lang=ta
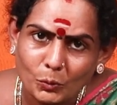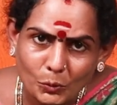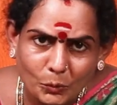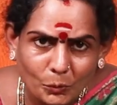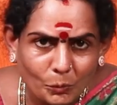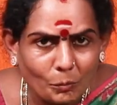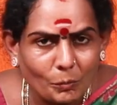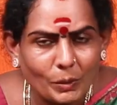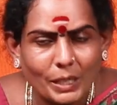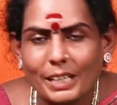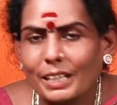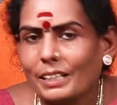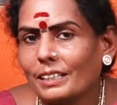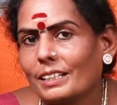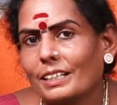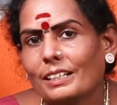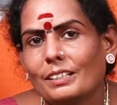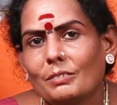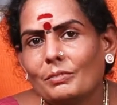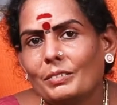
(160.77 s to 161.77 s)

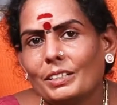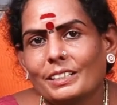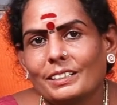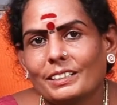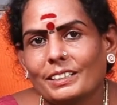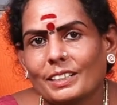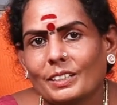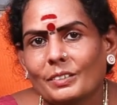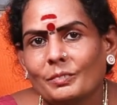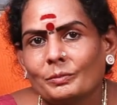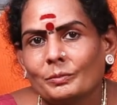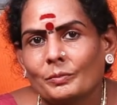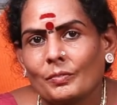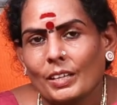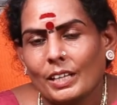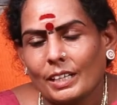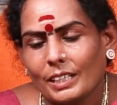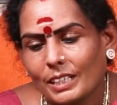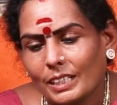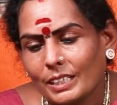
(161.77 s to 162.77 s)
முழுமையாக தடுவிடுங்க
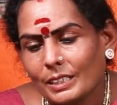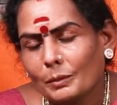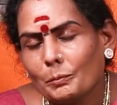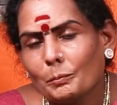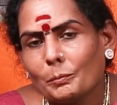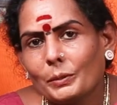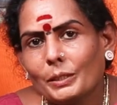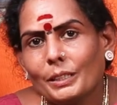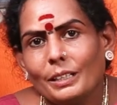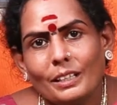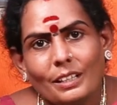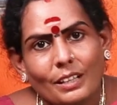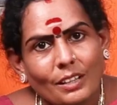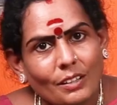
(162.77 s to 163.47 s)
கருப்பு